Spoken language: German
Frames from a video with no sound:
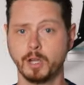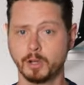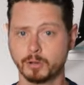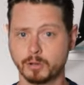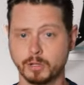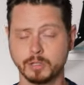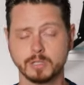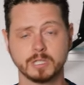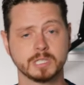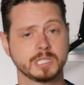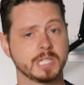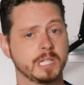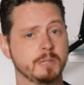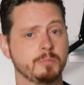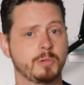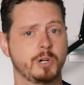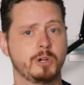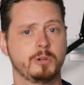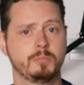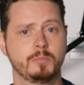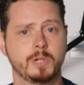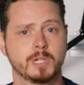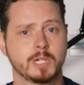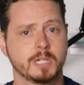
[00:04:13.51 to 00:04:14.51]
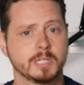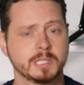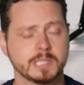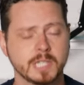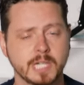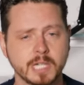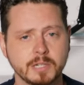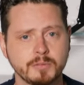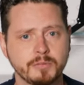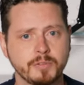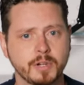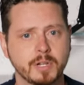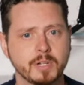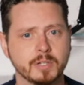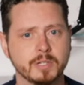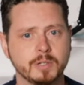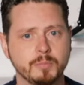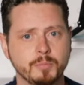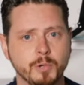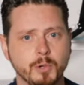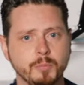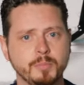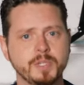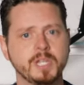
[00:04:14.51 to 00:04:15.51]
Könnt ihr selber auch mal ganz einfach
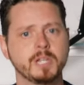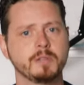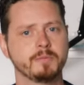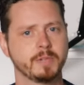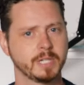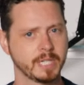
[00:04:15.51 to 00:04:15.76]
äh, probieren.